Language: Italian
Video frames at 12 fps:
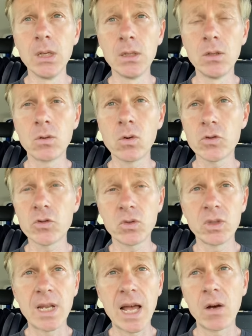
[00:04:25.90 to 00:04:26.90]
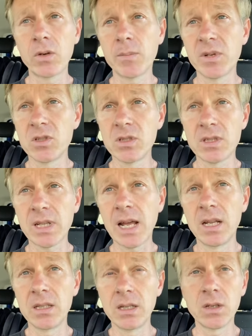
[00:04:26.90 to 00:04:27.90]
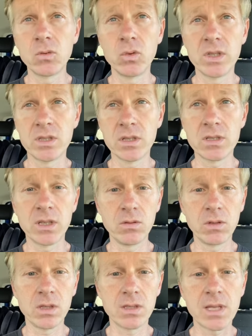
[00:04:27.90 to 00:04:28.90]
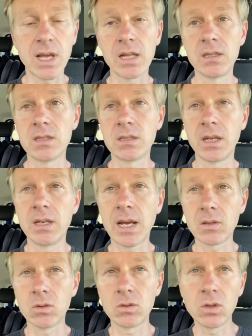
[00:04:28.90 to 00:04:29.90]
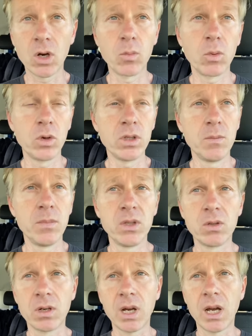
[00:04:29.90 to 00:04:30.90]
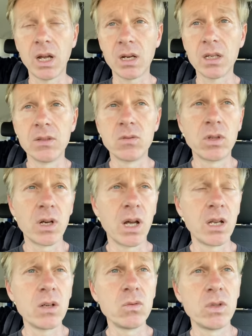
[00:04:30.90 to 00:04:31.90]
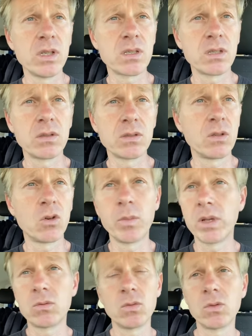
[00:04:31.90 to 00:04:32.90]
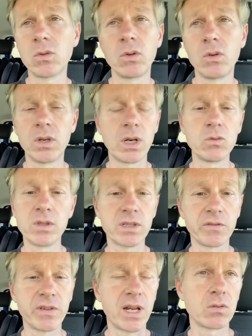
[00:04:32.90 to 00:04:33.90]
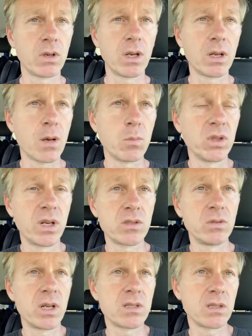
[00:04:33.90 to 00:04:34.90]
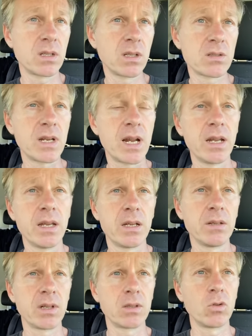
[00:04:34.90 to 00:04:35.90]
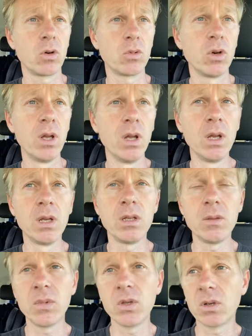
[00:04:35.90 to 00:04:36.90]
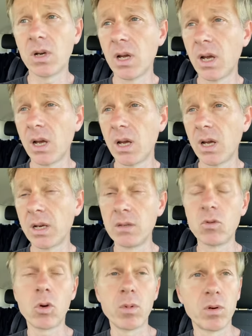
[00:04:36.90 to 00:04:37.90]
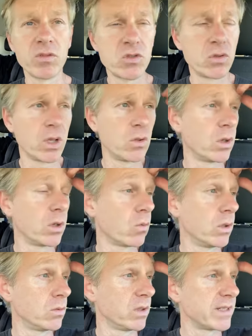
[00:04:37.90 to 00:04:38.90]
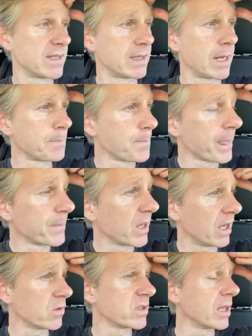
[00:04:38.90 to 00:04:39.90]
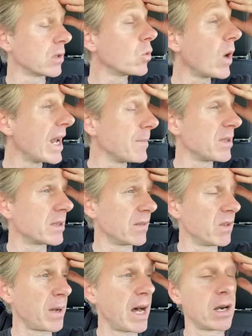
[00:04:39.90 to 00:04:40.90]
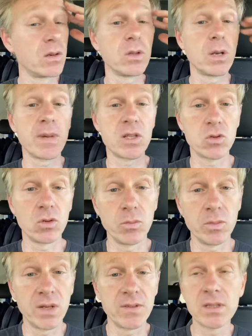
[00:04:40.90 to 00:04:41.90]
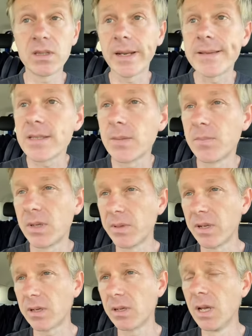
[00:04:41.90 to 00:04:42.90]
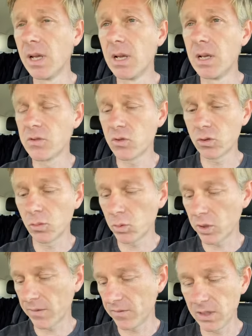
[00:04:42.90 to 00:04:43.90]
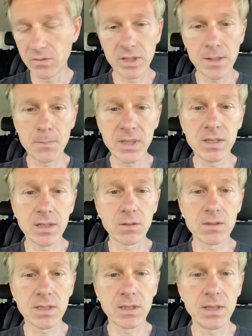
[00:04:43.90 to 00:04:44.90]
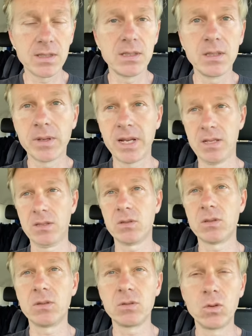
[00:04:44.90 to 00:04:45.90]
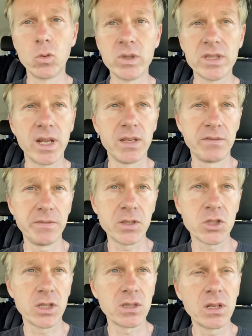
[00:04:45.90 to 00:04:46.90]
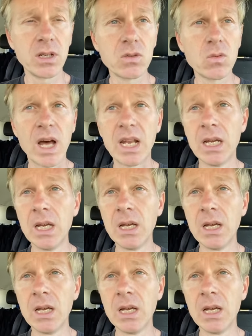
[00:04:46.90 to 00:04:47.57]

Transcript: il corso di laurea magistrale della LUIS in Security Studies è nato dopo il mio arrivo alla LUIS, così come tutto quello che la LUIS ha fatto nel campo della sicurezza internazionale è arrivato dopo il mio ah, arrivo come professore di ruolo in quell'università. Allo stato attuale, mentre vi parlo, nel maggio del 2023, sempre per sottoporre a verifica empirica questa tesi di Parenzo, secondo cui sarei feccia intellettuale,